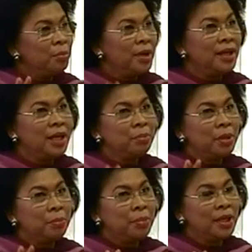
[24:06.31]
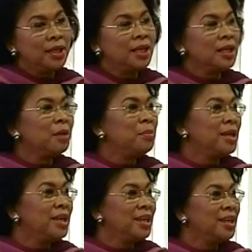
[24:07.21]
badan PP dan
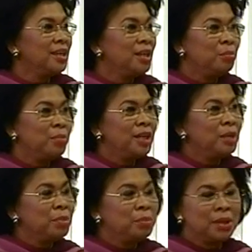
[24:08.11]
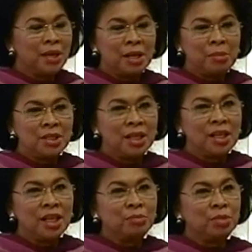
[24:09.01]
KB Badan Pemberdayaan
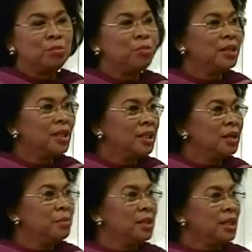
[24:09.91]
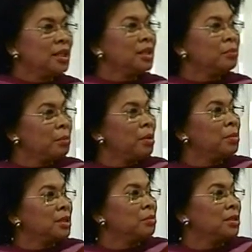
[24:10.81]
Masyarakat Perempuan dan KB. Jadi kita memang
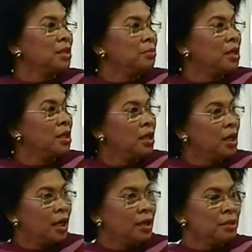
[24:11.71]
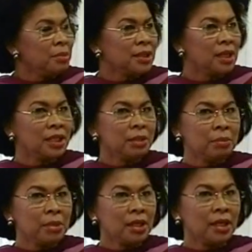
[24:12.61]
bersama-sama. Hmm. Hanya masalahnya
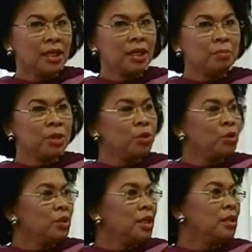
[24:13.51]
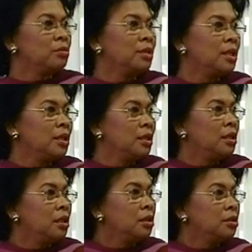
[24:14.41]
memang di daerah penyuluhnya yang sudah
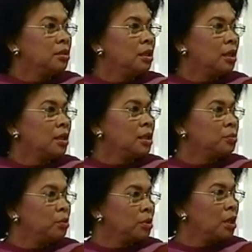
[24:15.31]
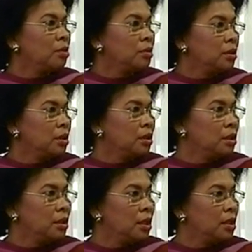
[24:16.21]
sejak karena 10 tahun uh,
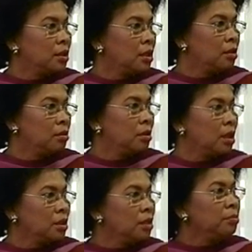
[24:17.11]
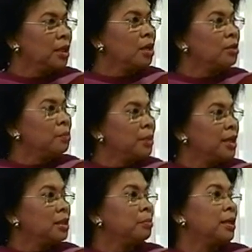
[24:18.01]
tidak mereka terlalu udah aktif, mereka udah
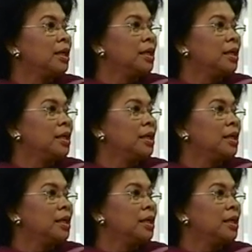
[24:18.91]
pindah tempat iya.